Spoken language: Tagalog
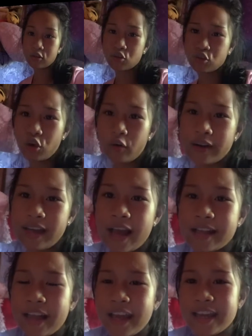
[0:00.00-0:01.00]
So,
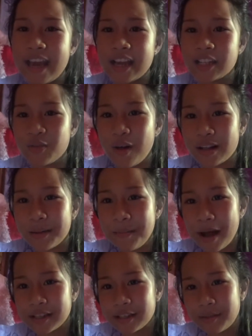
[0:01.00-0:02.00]
ayan. Hey guys, welcome
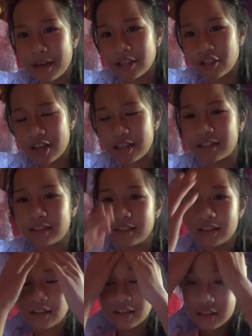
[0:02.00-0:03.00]
back to my channel.
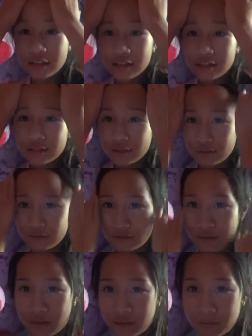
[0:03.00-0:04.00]
So,
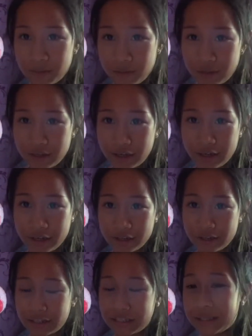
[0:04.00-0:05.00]
ayan, magulong hair ko.